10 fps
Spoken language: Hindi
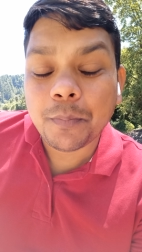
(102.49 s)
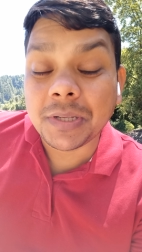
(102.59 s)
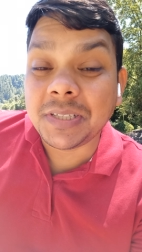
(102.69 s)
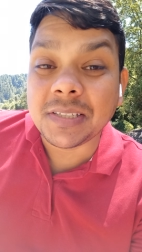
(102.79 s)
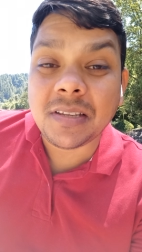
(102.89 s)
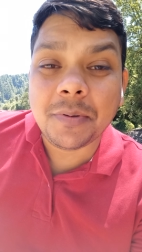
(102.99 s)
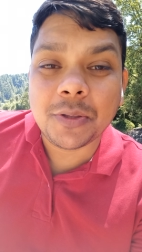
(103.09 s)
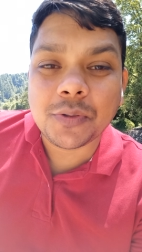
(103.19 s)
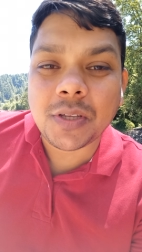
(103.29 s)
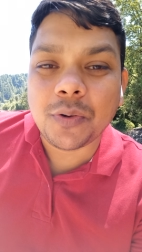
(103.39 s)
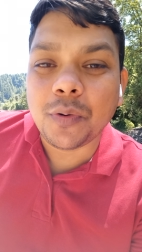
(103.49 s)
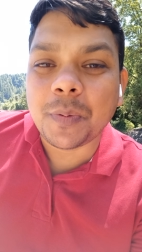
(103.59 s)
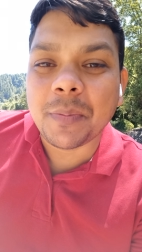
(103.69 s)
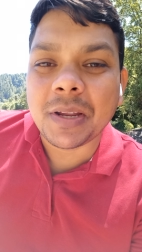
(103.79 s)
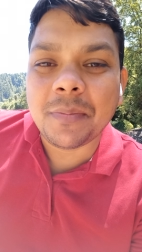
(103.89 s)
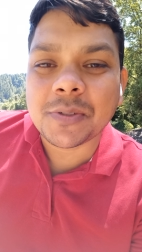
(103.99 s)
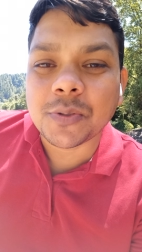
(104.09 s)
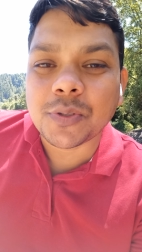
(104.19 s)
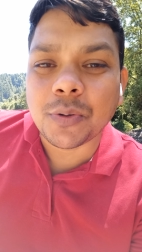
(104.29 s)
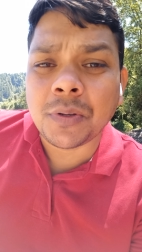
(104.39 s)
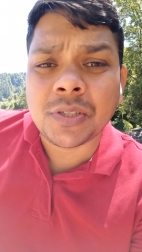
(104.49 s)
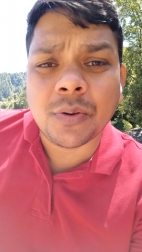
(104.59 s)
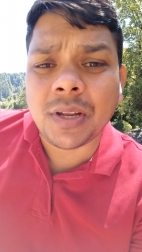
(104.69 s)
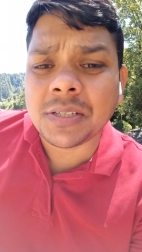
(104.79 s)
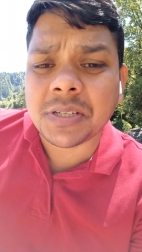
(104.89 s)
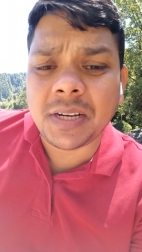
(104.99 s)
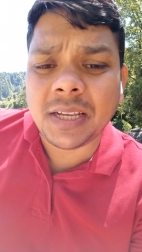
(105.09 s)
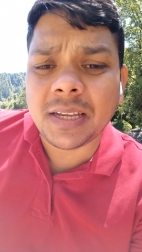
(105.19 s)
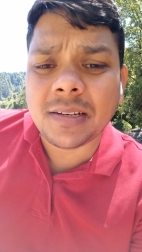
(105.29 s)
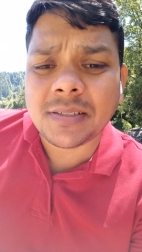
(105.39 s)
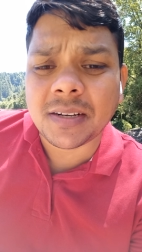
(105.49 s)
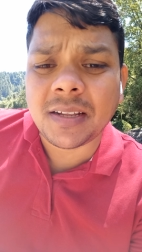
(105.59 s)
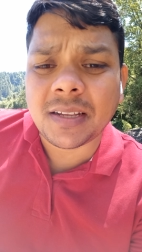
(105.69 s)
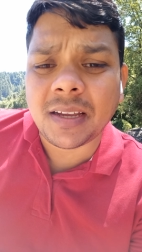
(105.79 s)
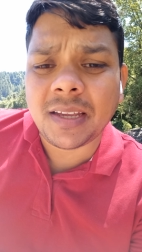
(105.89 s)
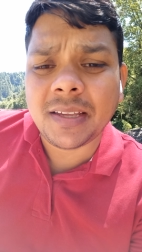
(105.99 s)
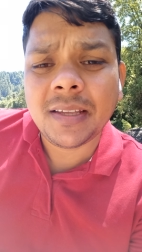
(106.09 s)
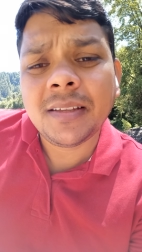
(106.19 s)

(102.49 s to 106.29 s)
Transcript: पर जैसे मैं दूसरे ग्रुप के बारे में सोचता हूँ कि चलो यार चढ़ेंगे यार चढ़ना क्या है